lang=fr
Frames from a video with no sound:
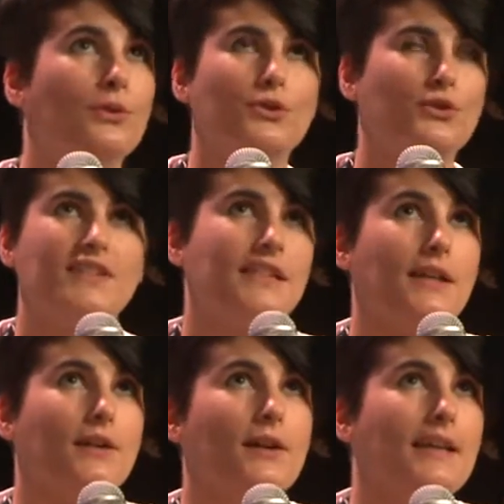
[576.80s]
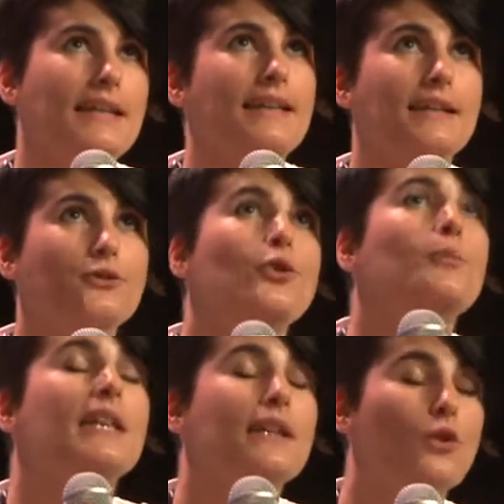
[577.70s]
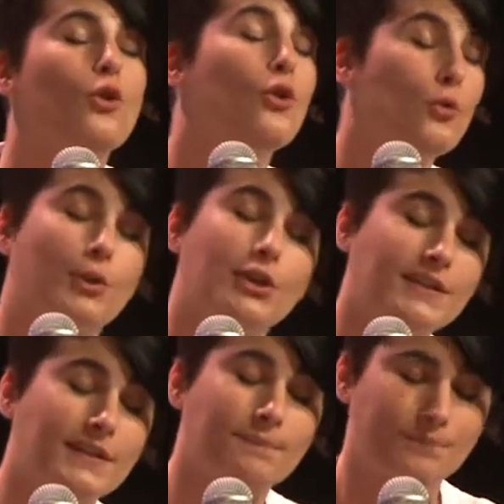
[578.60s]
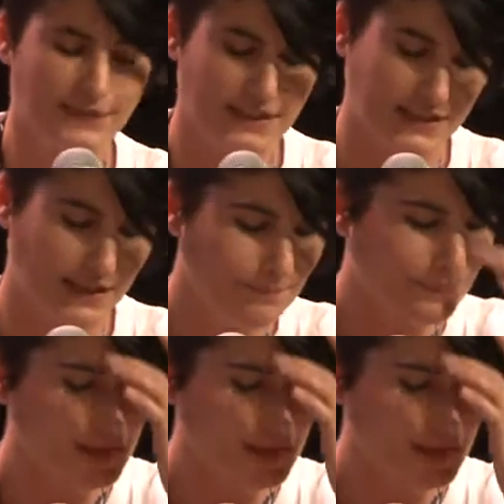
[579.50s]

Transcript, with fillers: je sais, il est nommé le bot déjà.